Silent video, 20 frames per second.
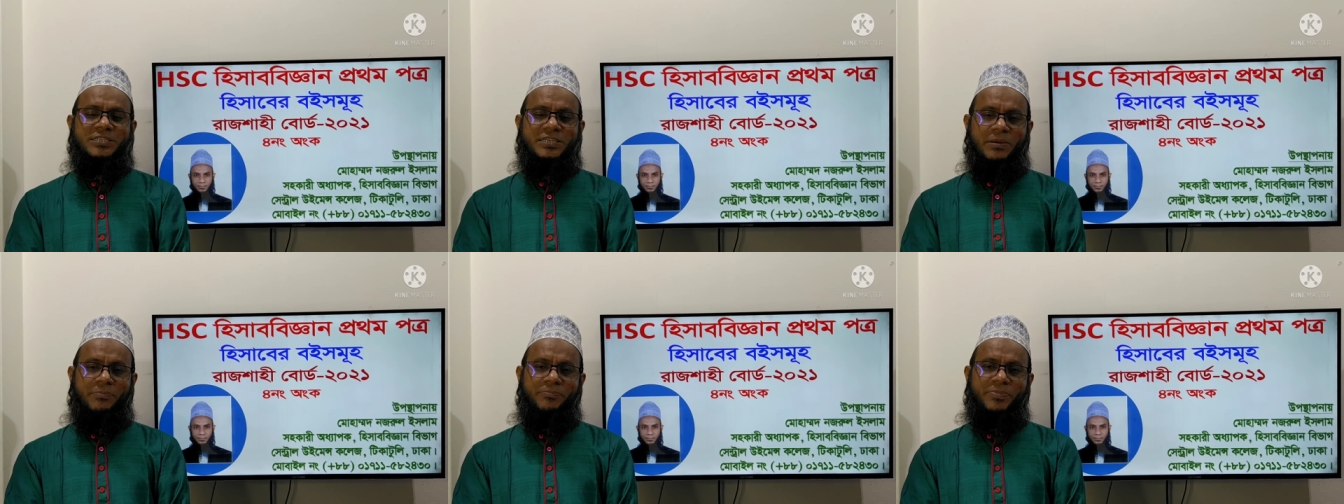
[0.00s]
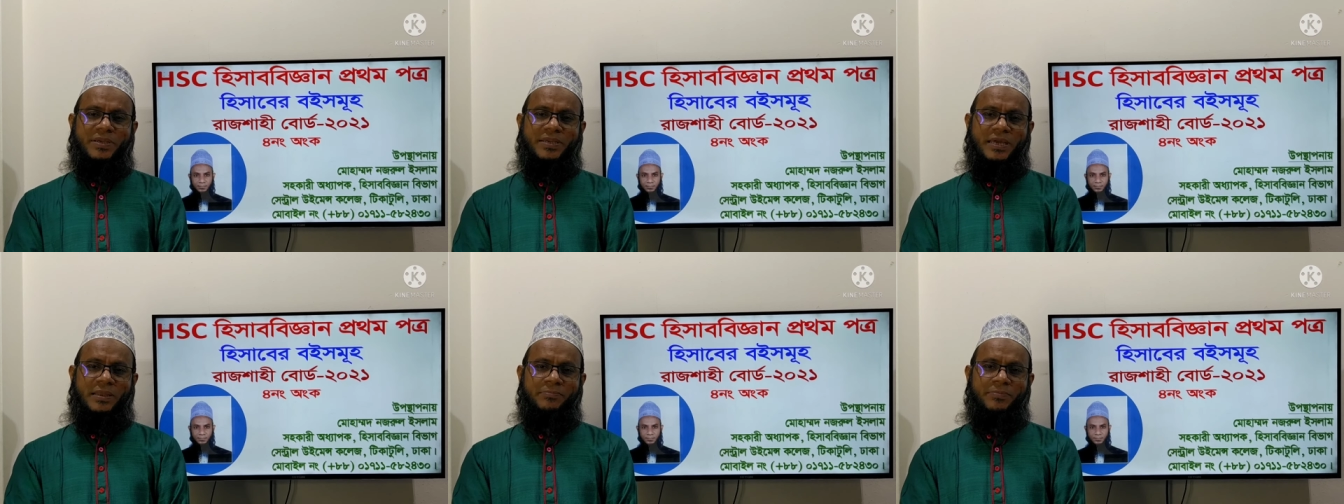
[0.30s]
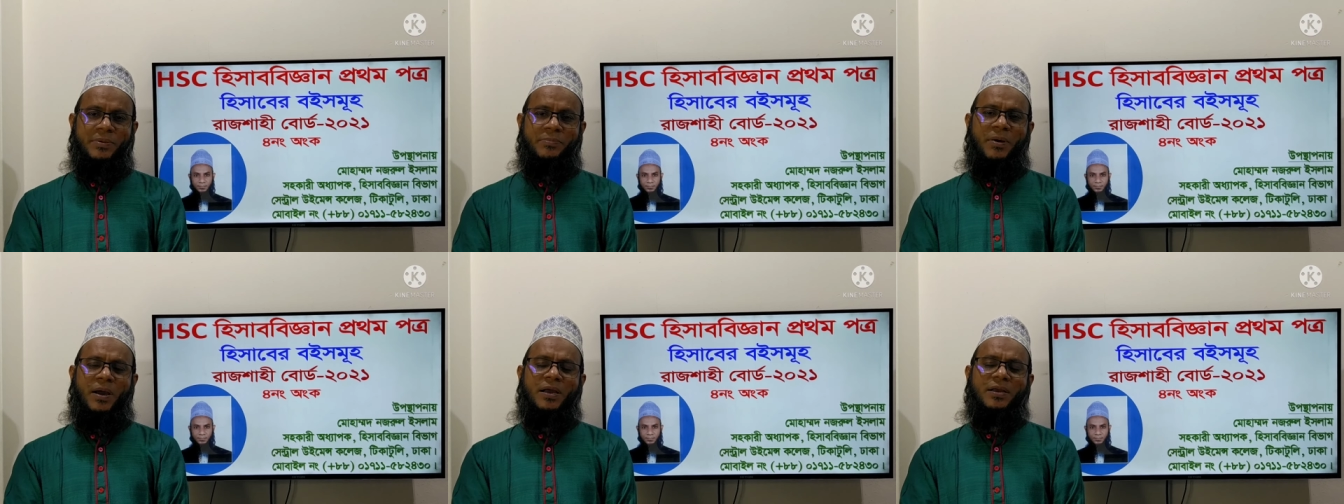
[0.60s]
হিসাব
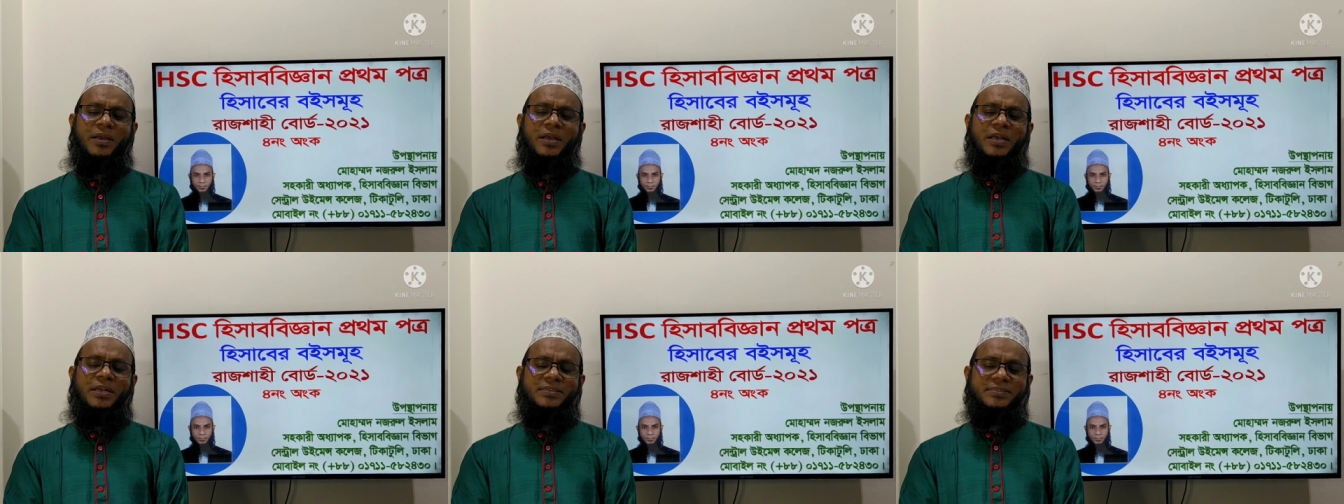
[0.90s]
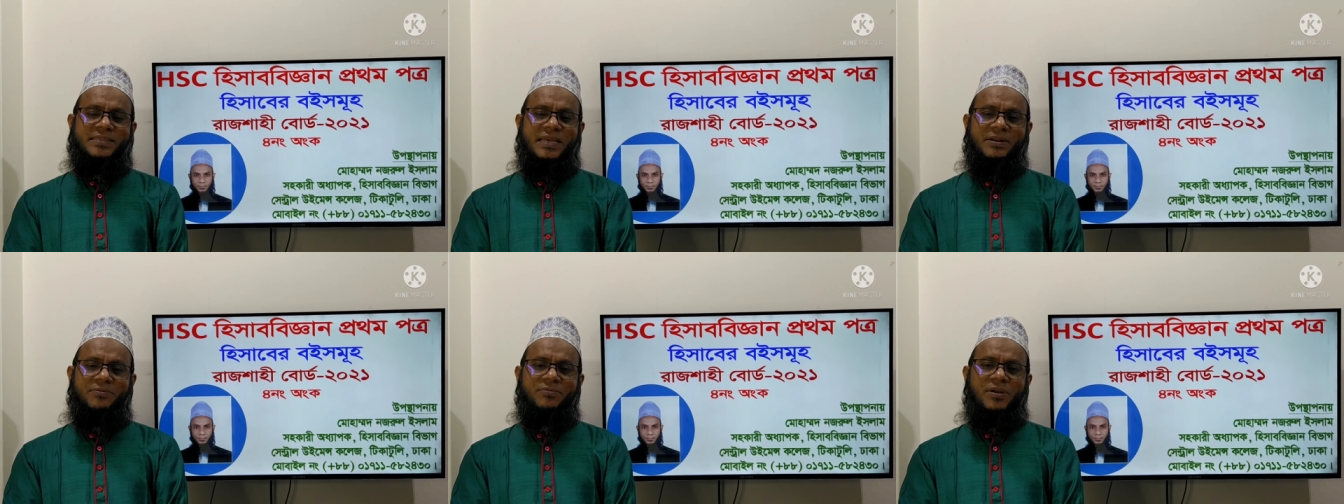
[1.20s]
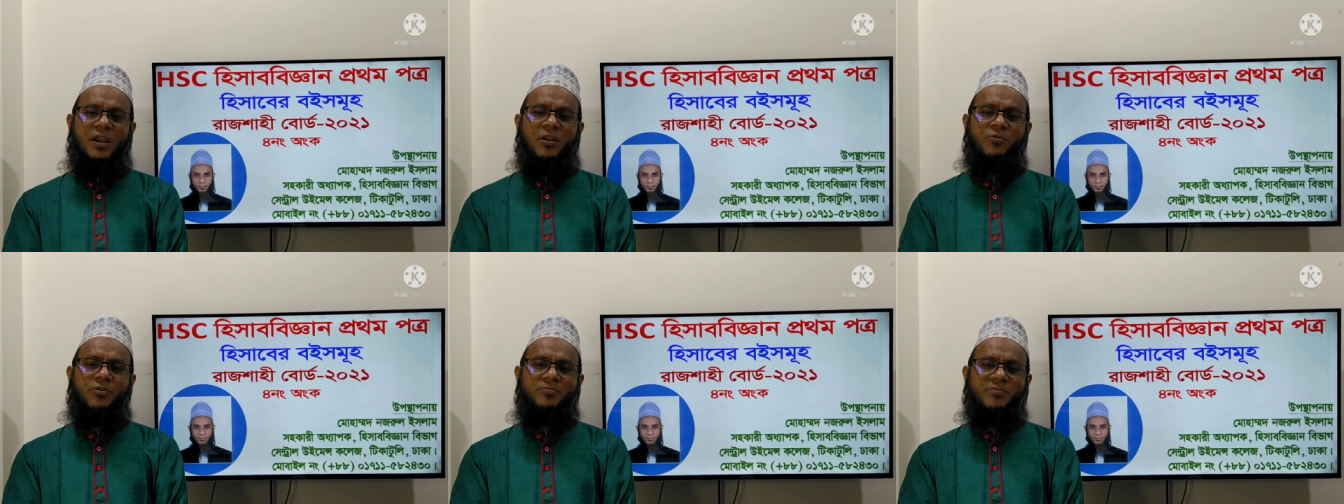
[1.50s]
বিজ্ঞান বিভাগ
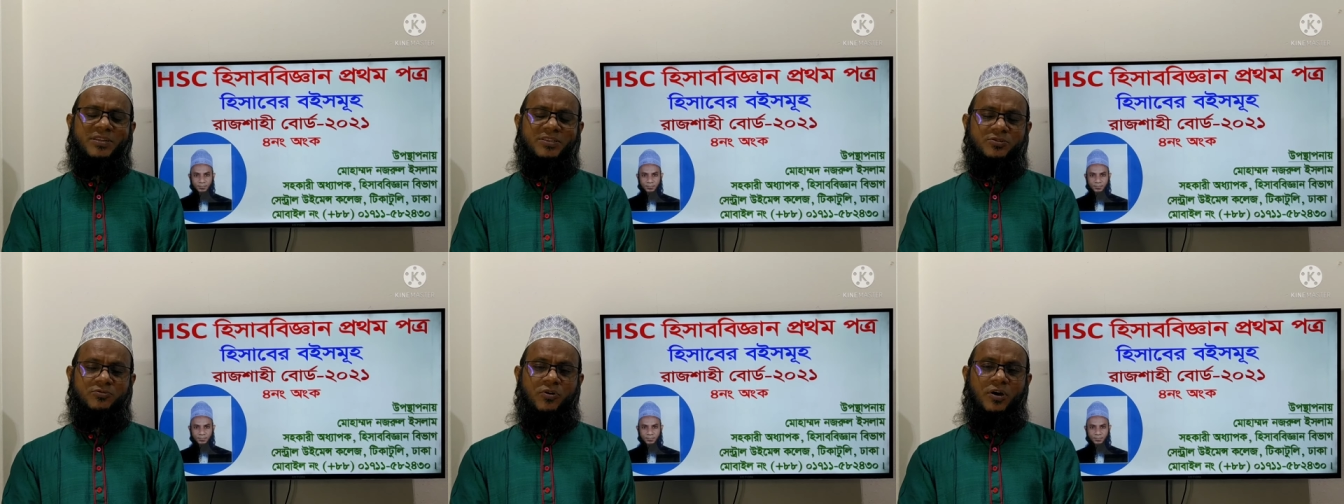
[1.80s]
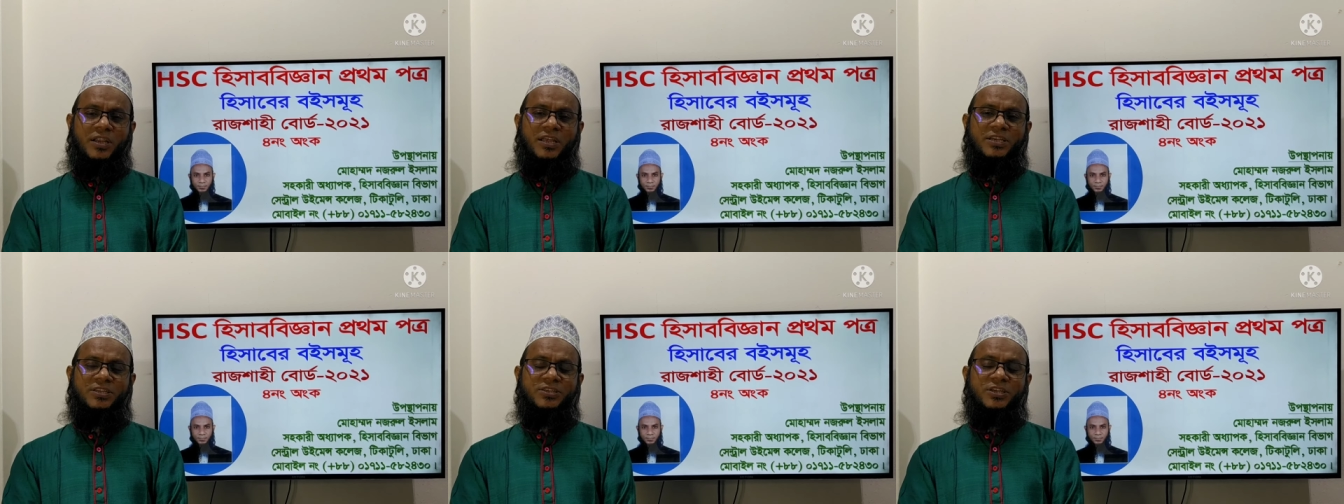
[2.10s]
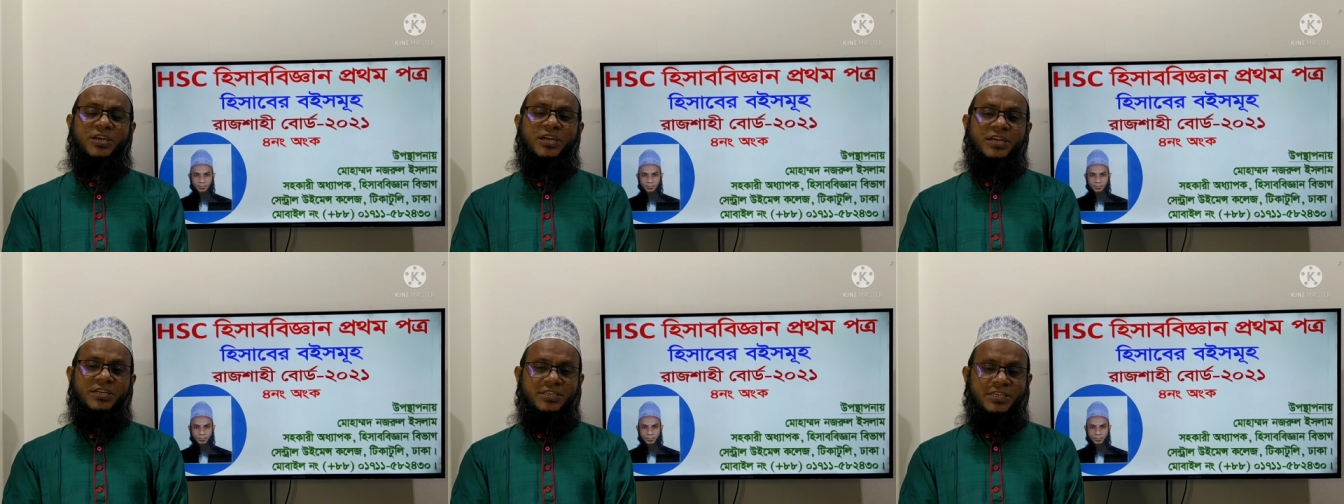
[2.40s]
সেন্ট্রাল উইমেন্স
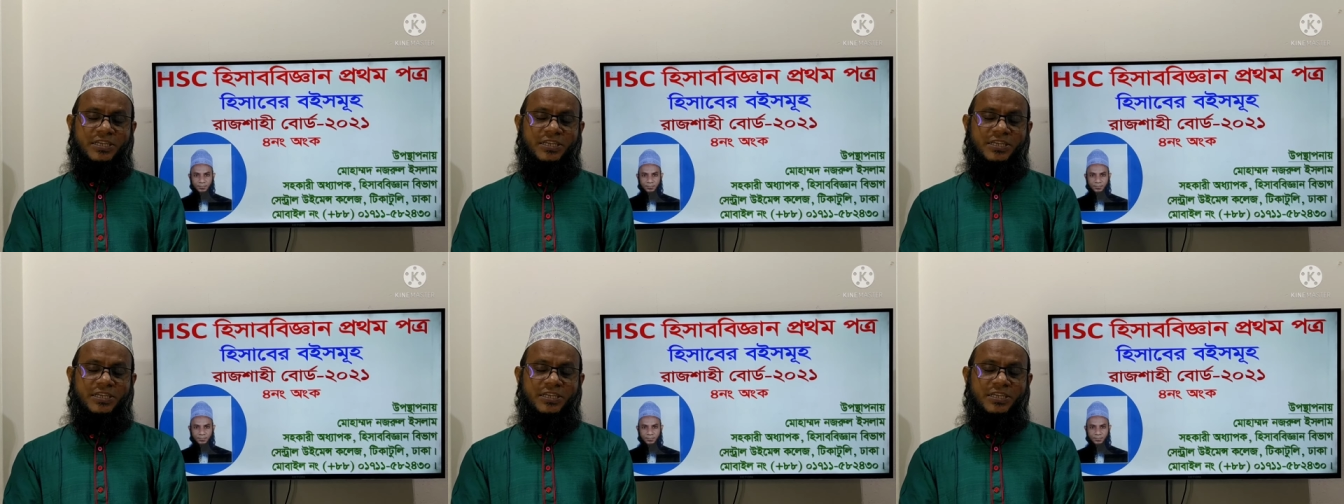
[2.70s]
কলেজ